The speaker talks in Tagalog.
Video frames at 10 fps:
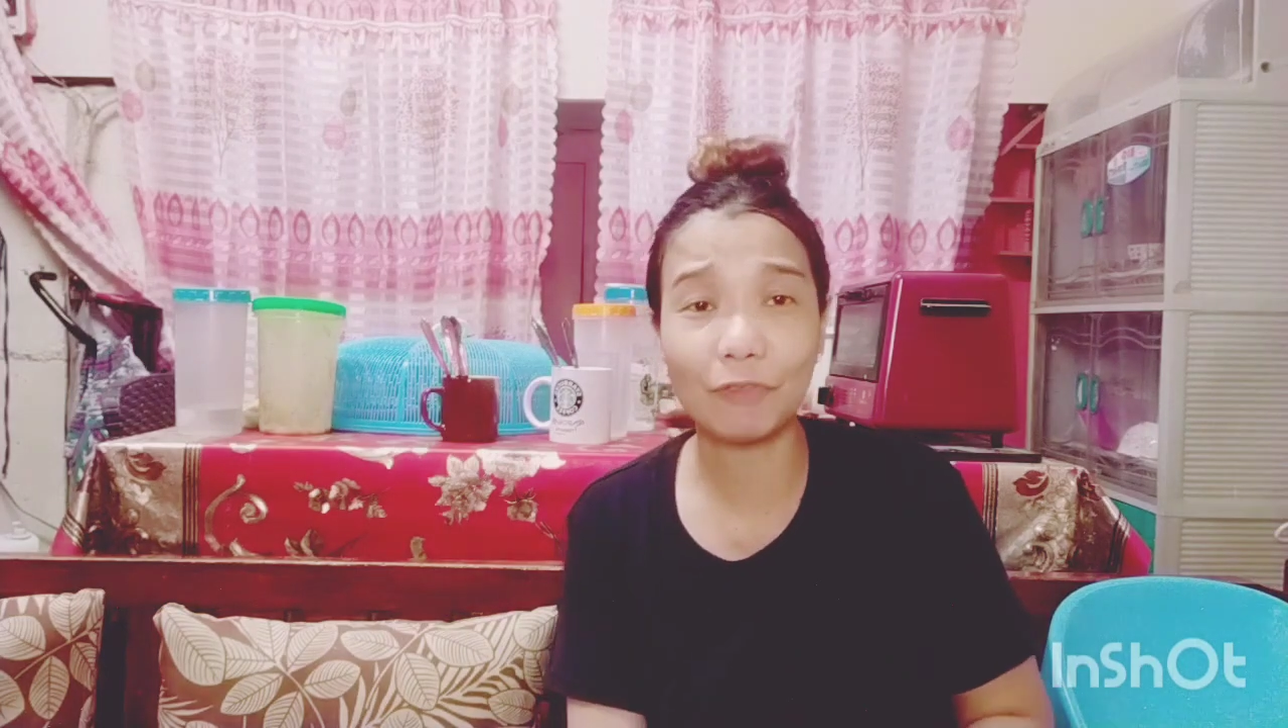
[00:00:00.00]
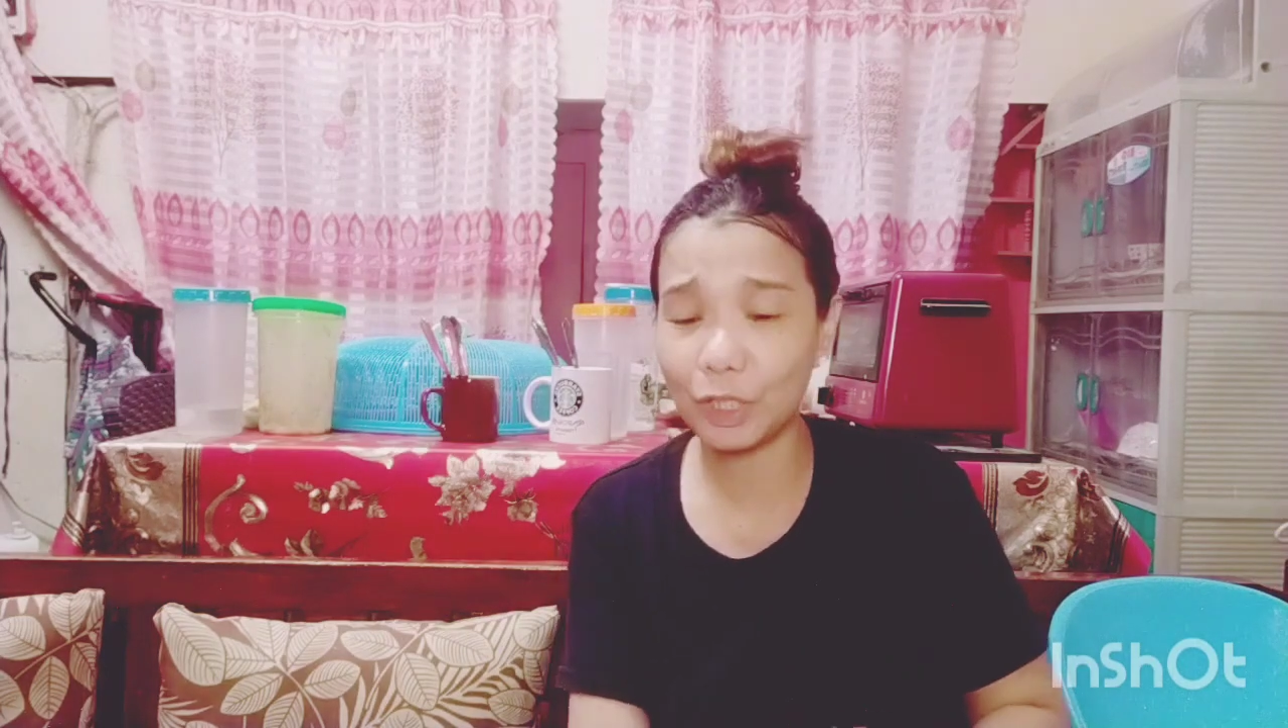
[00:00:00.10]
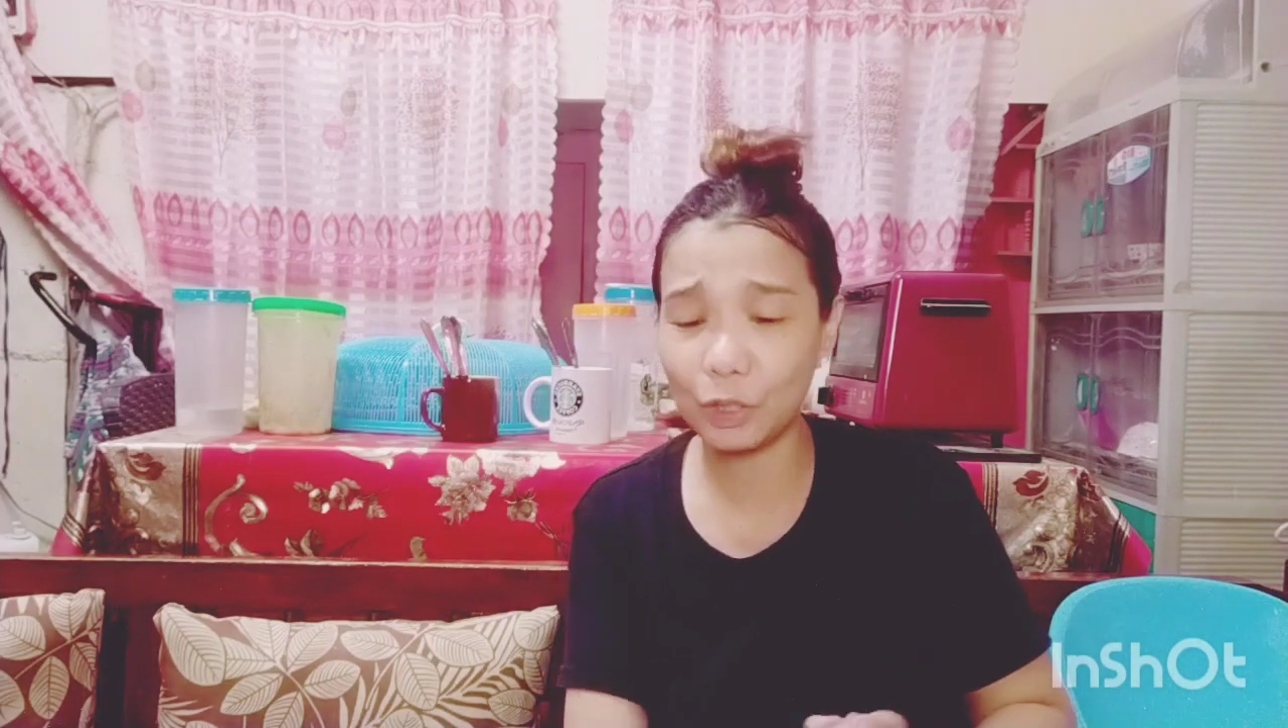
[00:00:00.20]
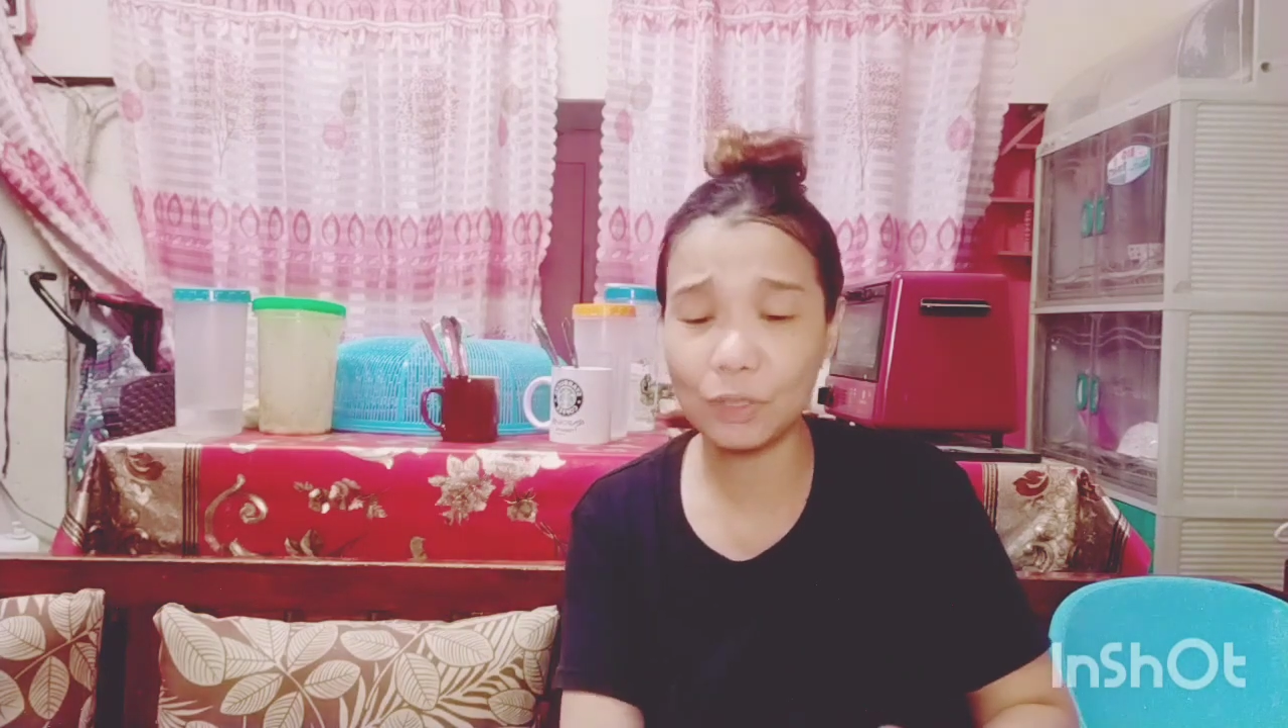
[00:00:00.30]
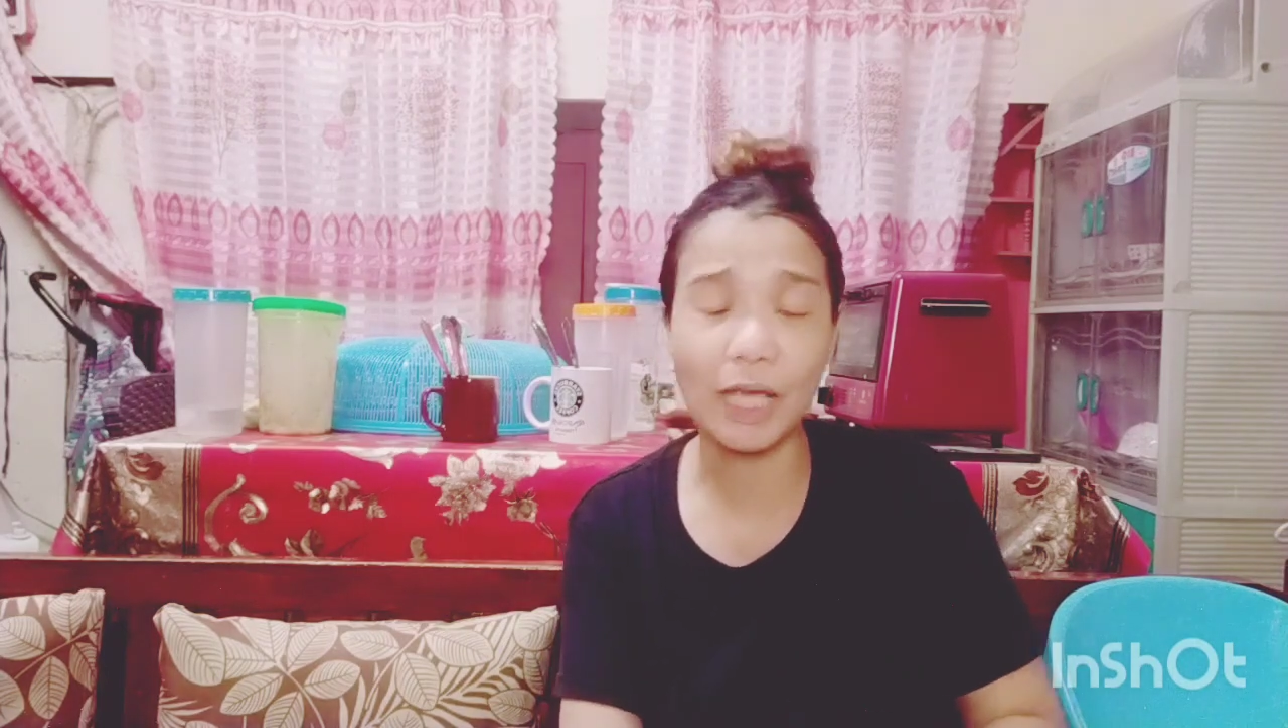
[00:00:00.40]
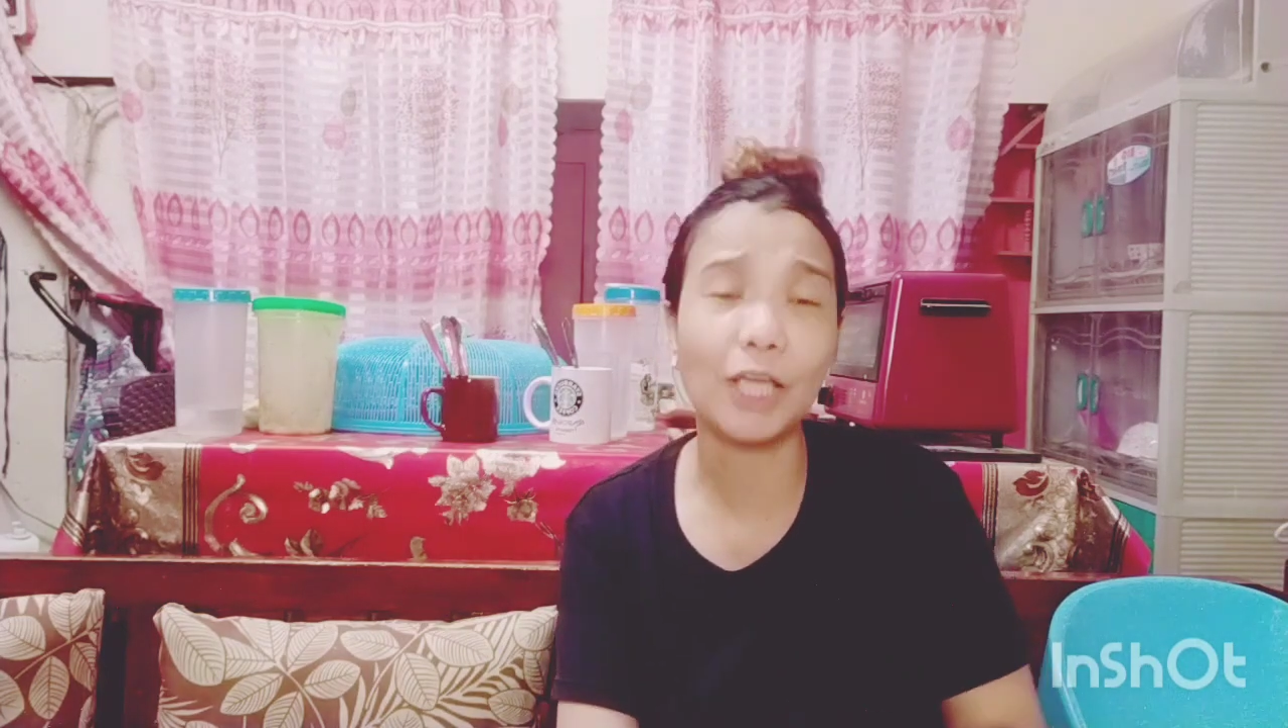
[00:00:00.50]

video sa